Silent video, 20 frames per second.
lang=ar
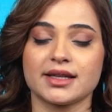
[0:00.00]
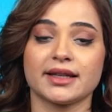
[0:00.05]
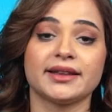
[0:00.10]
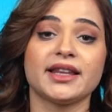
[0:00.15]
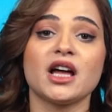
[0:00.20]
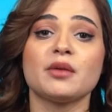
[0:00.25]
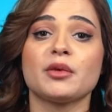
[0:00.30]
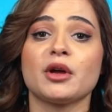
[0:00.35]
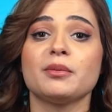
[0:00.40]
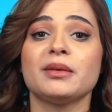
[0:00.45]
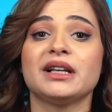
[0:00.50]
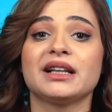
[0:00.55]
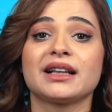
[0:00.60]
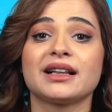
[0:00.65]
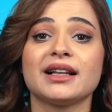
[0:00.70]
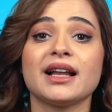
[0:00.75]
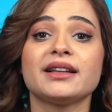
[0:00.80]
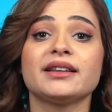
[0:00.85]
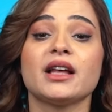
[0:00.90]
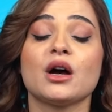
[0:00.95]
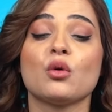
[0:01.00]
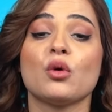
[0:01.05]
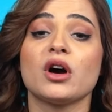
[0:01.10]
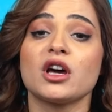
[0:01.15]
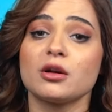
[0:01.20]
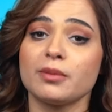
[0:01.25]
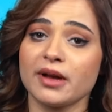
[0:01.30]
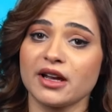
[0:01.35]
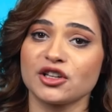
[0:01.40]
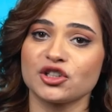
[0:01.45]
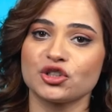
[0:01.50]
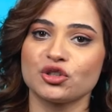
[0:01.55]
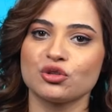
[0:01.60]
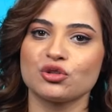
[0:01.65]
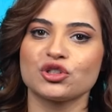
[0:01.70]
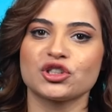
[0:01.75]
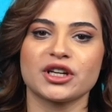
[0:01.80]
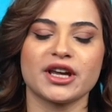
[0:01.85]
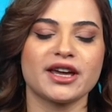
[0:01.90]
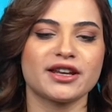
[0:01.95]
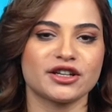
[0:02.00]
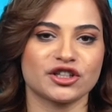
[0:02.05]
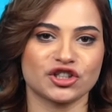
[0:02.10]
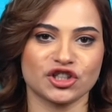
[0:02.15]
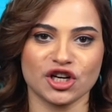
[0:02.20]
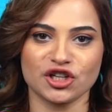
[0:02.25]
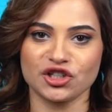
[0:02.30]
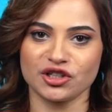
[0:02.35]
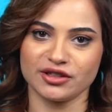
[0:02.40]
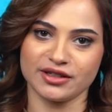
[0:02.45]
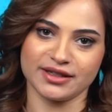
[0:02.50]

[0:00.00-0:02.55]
صدام عمل ثلاث او اربع جيوش غير الجيش